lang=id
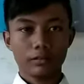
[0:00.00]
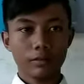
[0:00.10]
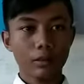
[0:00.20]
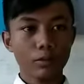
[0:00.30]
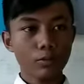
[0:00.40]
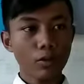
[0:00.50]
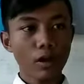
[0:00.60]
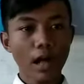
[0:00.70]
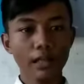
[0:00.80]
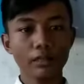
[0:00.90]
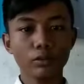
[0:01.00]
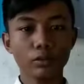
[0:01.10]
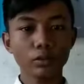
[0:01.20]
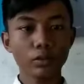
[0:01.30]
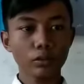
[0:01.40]
berhubungan
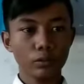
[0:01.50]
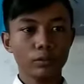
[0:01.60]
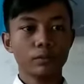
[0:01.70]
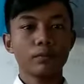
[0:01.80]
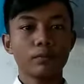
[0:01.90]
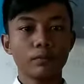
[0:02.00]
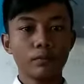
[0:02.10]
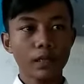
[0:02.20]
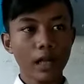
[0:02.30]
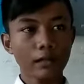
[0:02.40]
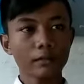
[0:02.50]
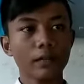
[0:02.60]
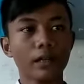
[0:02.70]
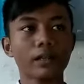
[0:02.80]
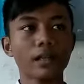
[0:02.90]
untuk dan
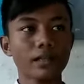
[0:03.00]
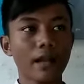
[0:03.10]
bekerja